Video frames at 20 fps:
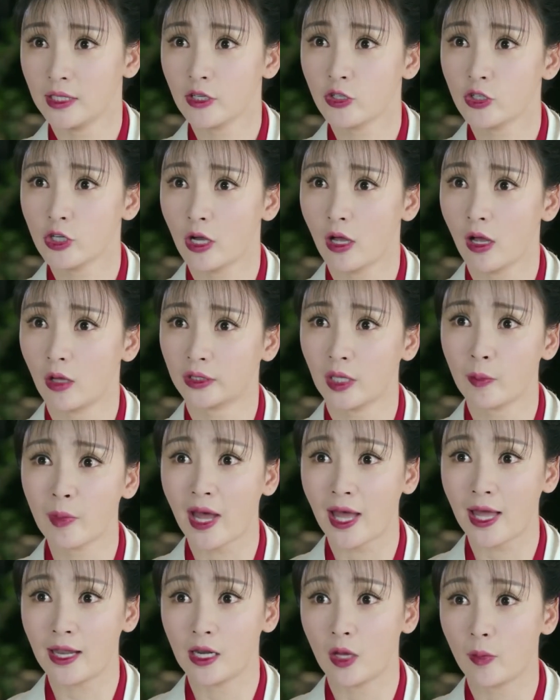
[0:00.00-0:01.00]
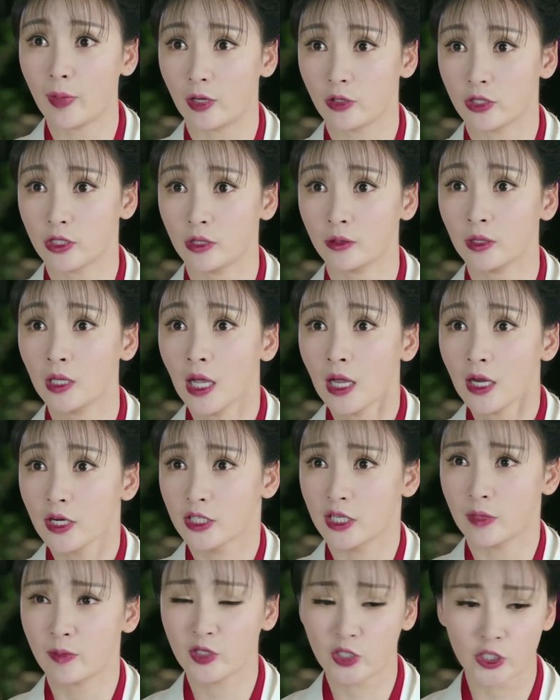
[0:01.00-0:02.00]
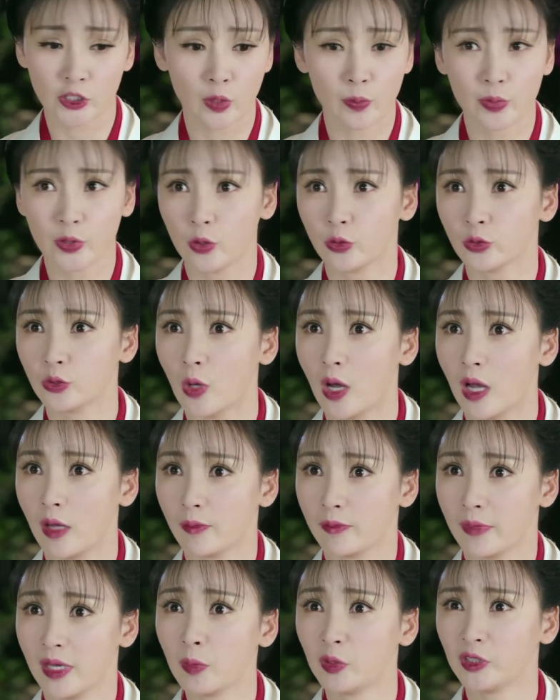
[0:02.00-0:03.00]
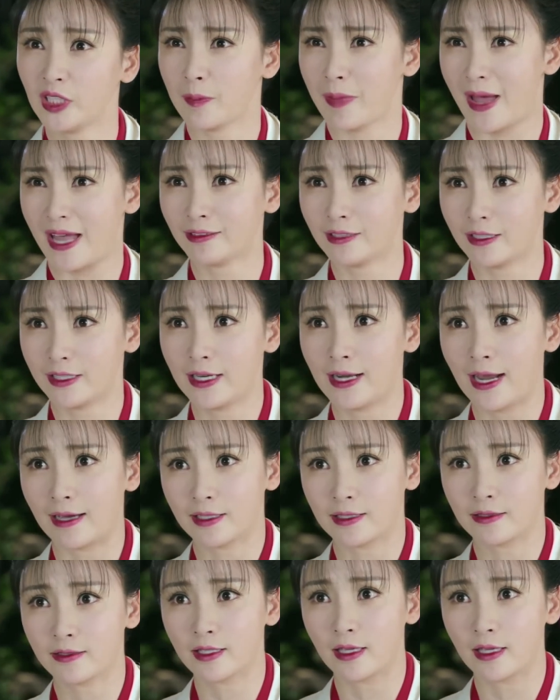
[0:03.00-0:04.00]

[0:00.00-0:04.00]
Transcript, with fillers: 一年之后，他们旱涝保收，什么事都不用做，每亩地白得一